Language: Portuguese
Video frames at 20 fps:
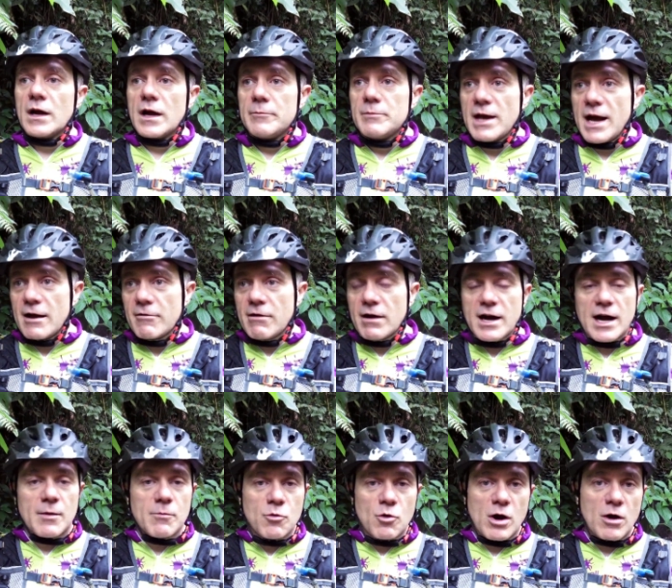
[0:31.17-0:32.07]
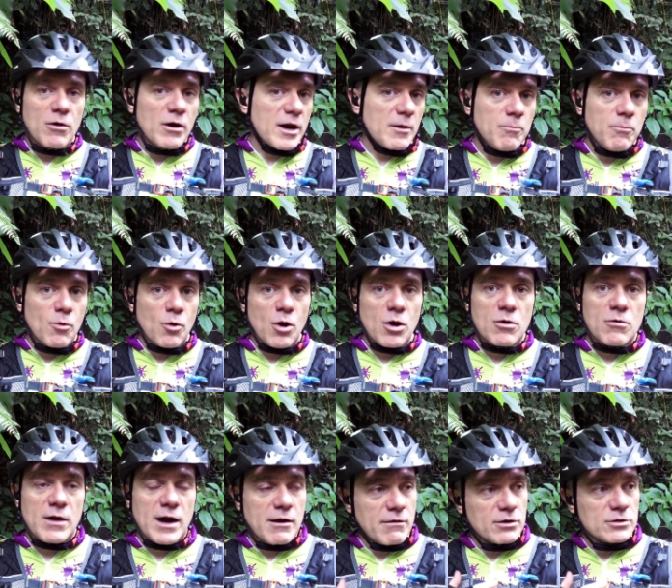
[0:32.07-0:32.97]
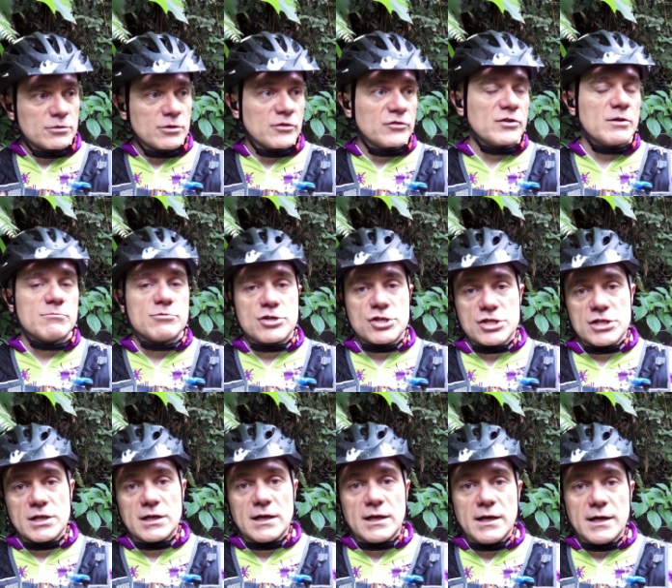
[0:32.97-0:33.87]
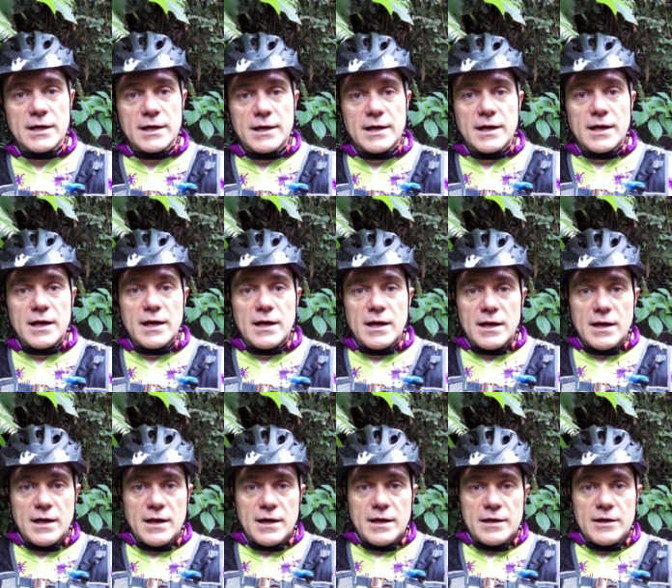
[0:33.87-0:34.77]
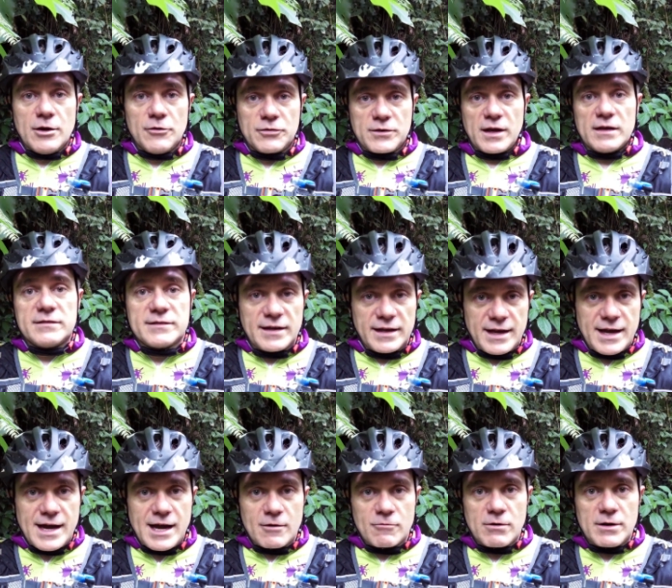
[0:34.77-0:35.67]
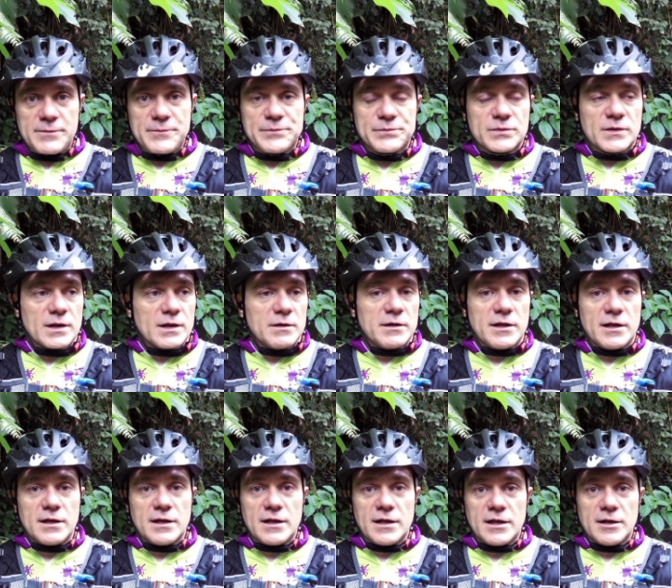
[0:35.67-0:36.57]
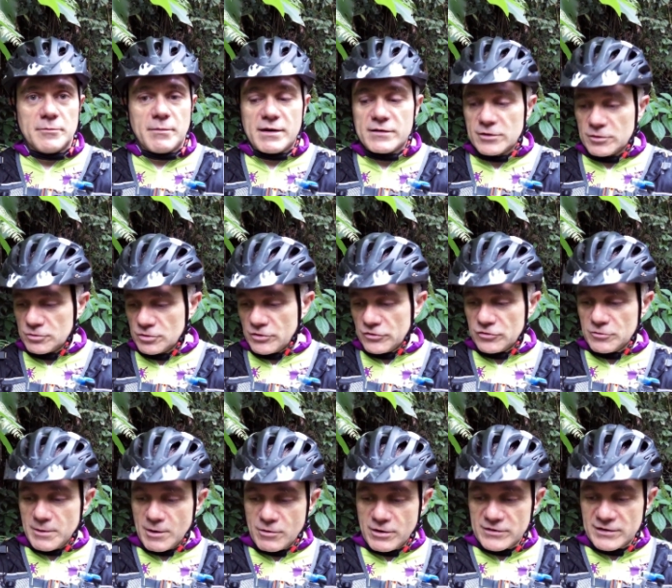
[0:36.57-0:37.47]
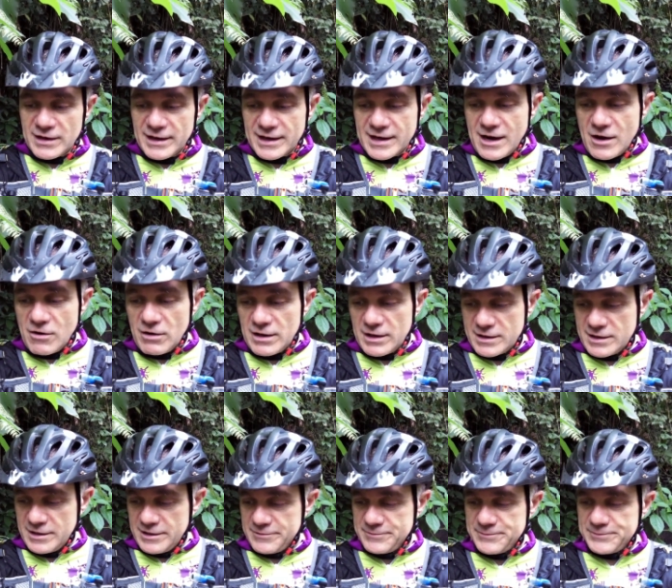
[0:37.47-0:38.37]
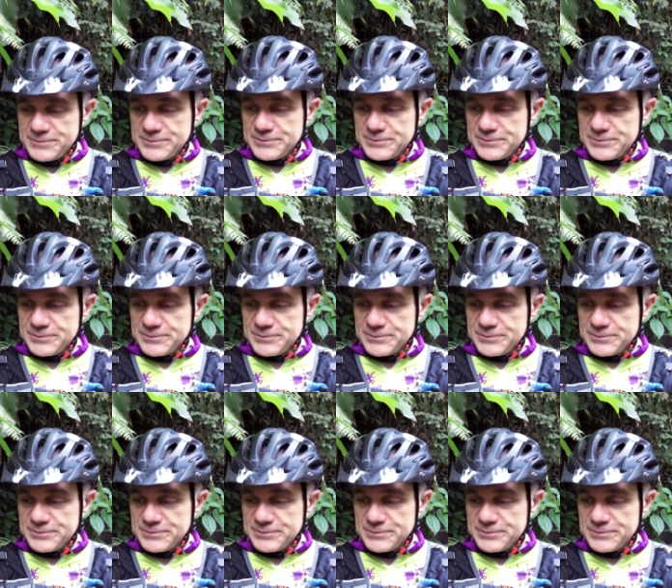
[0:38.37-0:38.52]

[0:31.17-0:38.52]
minha água acabou agora há pouco, a água trouxe na mochila. E eu fiquei sem água, e, mas eu trouxe uma coisa legal, olha aqui.